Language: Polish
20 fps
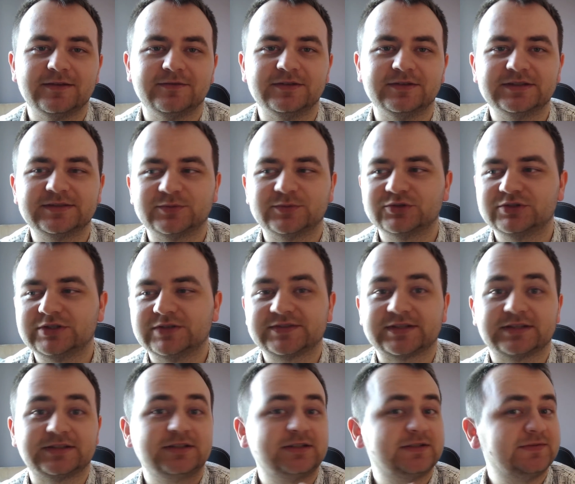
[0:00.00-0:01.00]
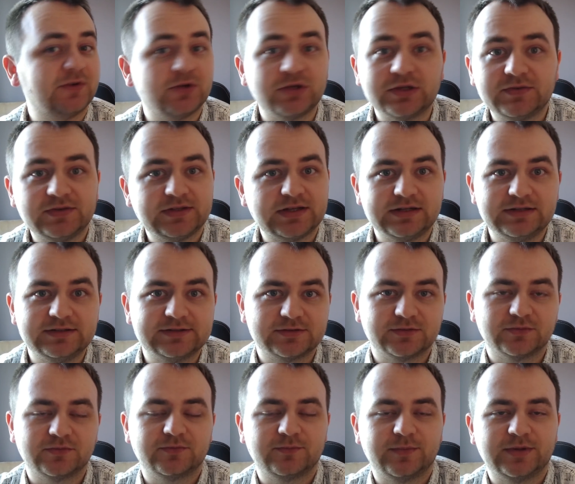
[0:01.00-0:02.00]
Więc możecie wskazać swoich
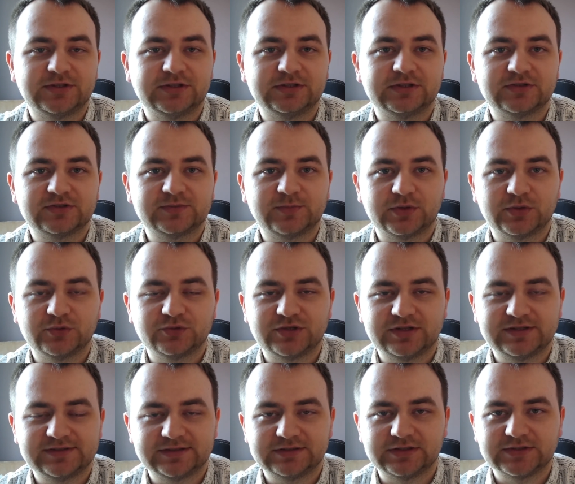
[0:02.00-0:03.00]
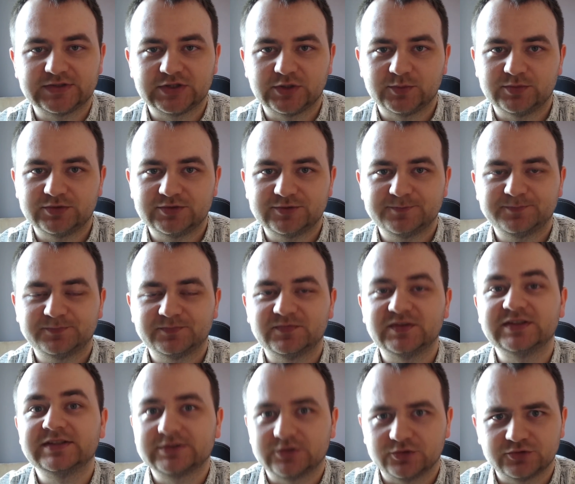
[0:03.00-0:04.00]
finalistów. Macie też sporą szansę to zrobić,
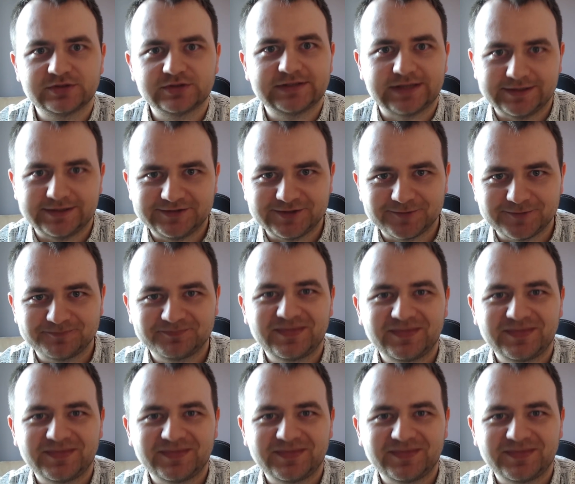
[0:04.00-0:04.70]
więc korzystajcie.